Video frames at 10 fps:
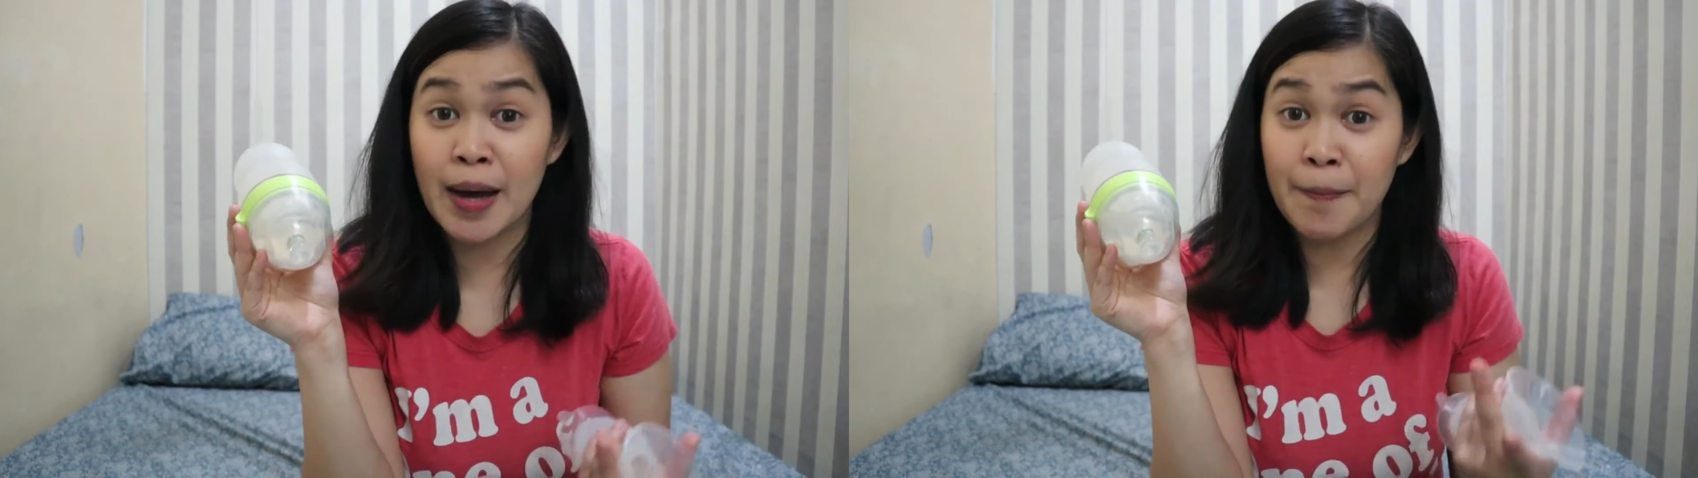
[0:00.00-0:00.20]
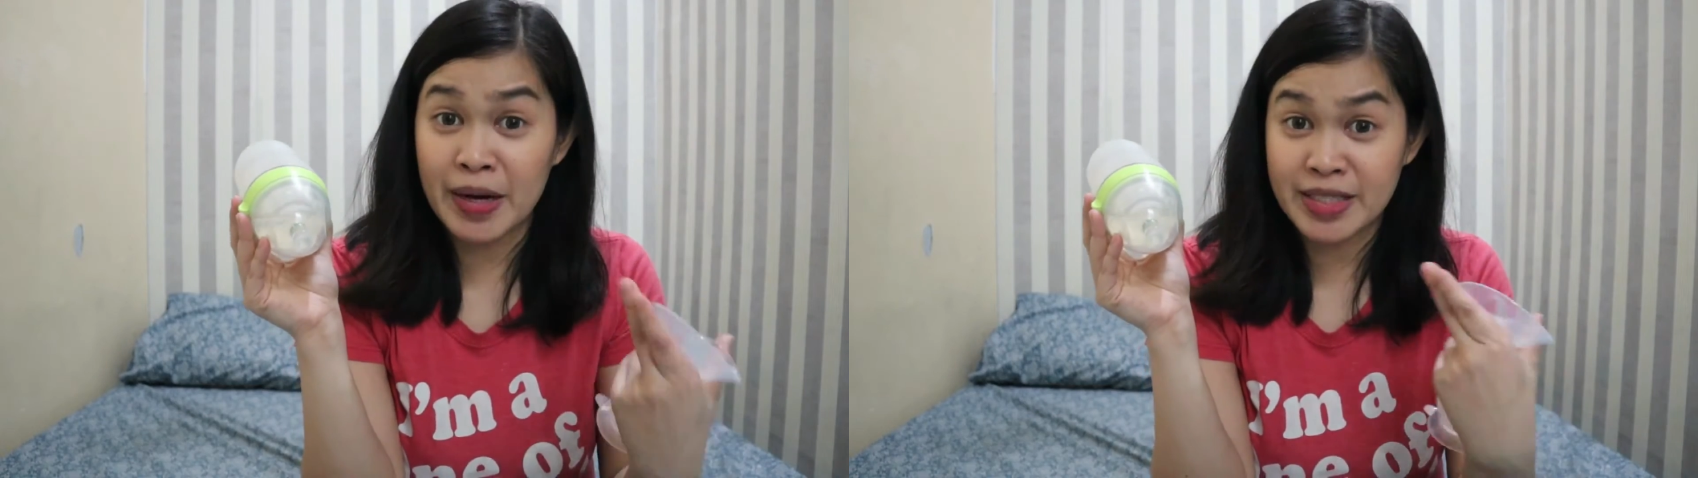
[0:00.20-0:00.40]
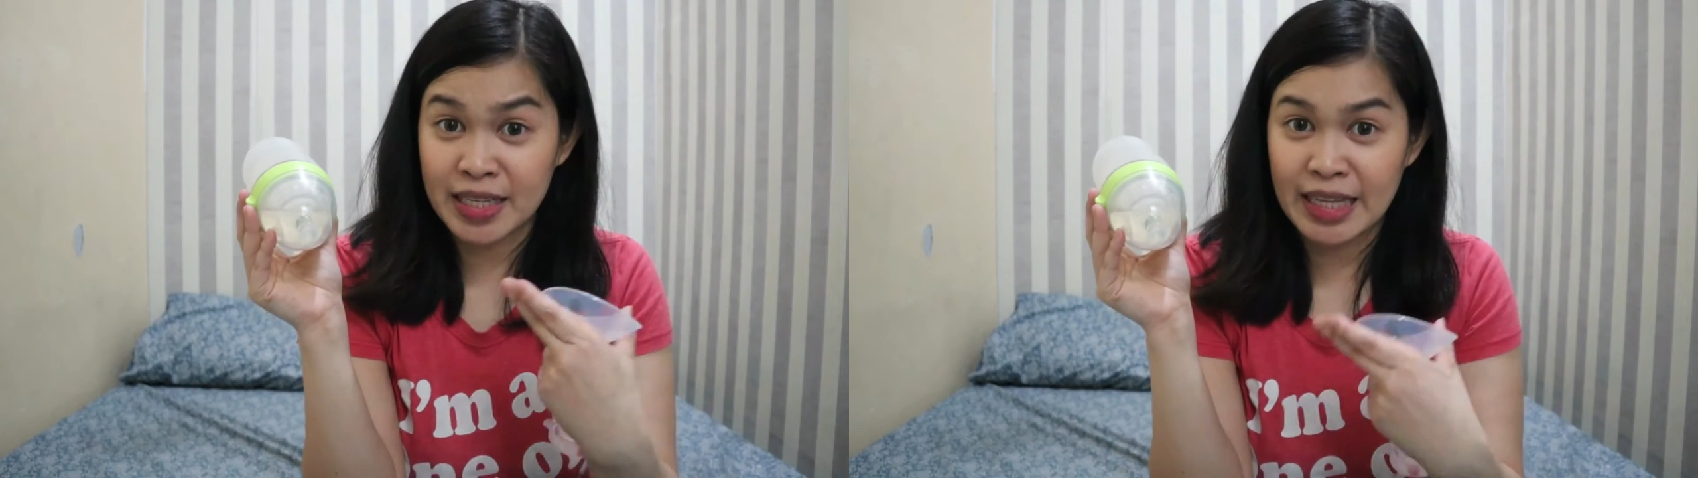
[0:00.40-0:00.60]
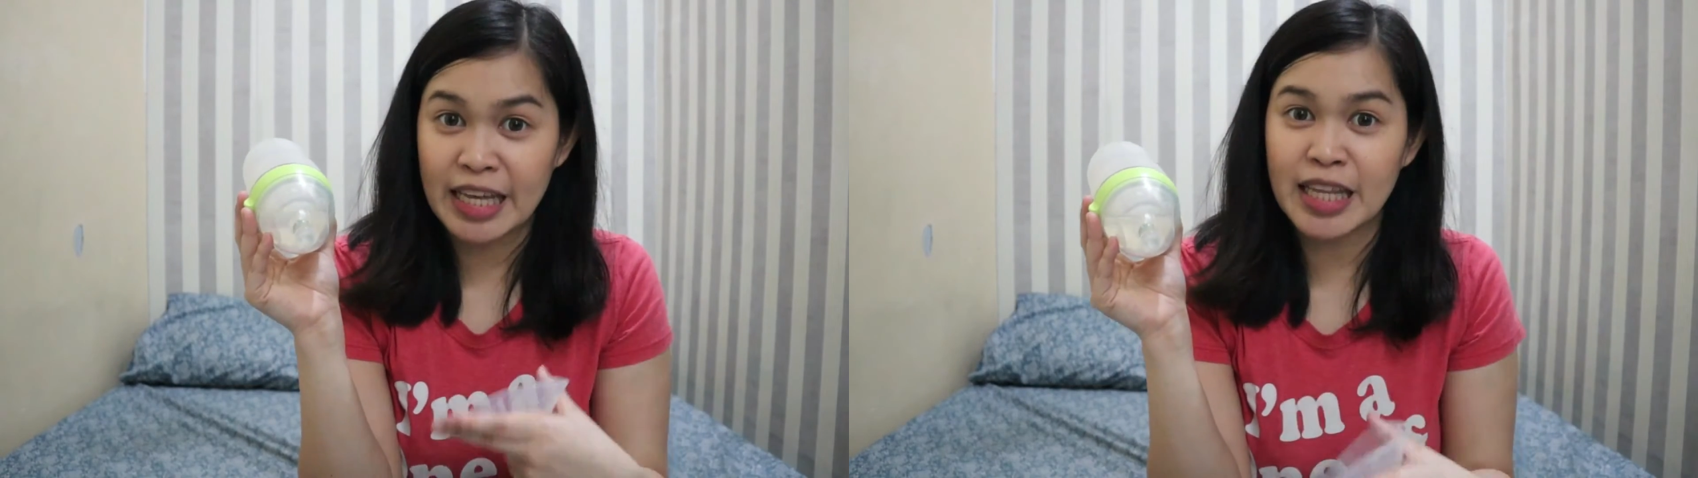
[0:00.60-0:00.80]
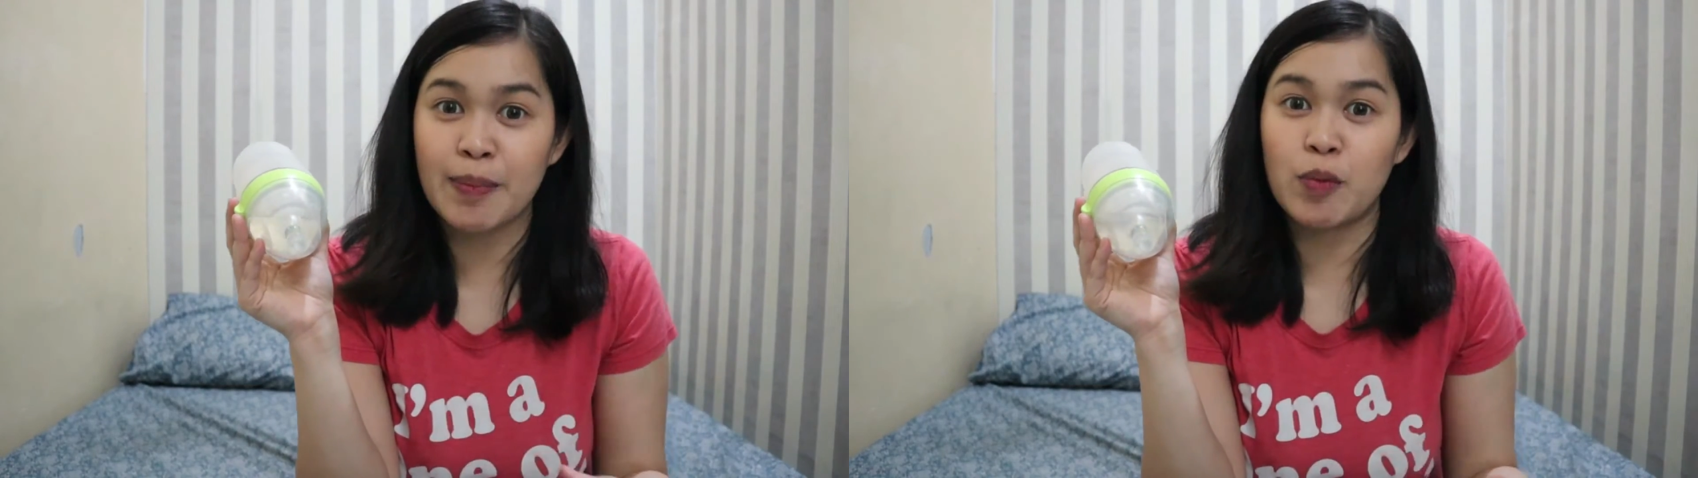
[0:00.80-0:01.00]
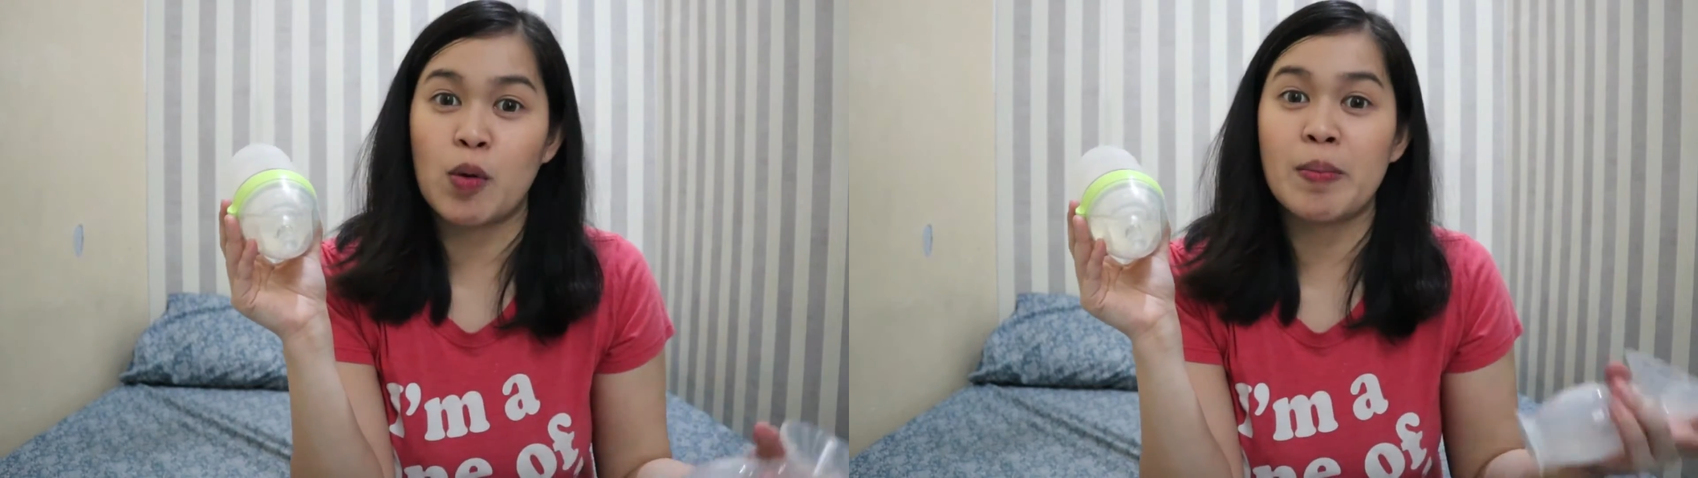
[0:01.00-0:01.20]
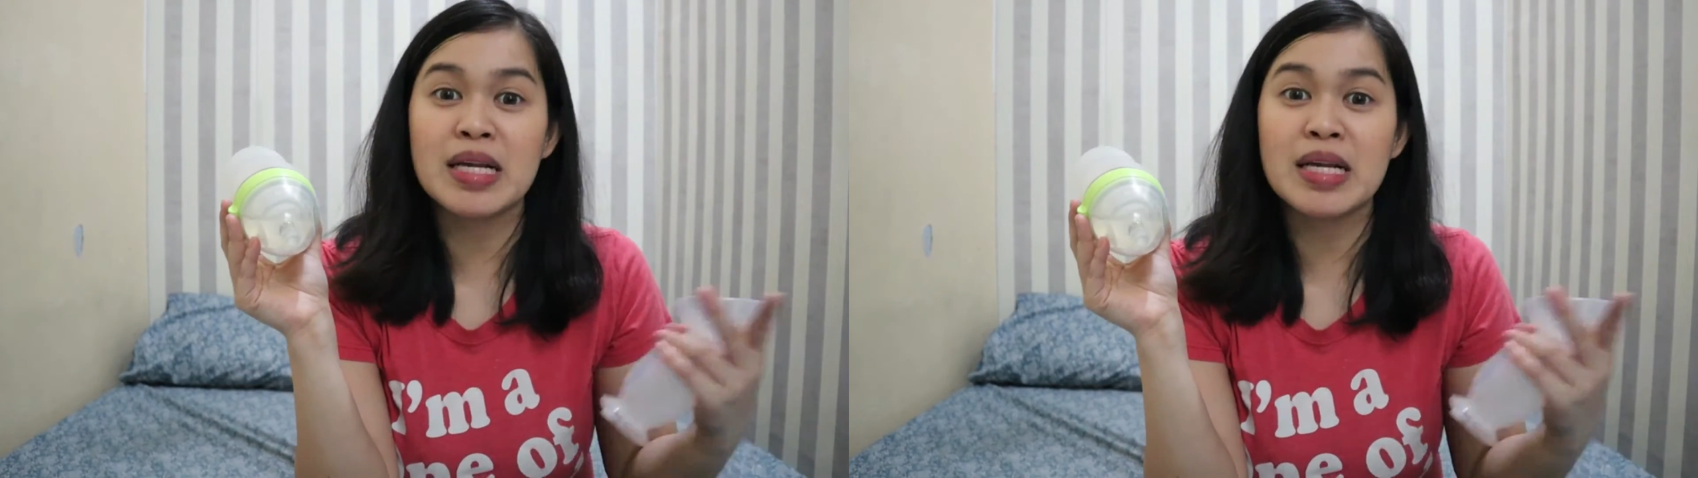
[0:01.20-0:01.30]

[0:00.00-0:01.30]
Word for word: niya, pag sa dede mo,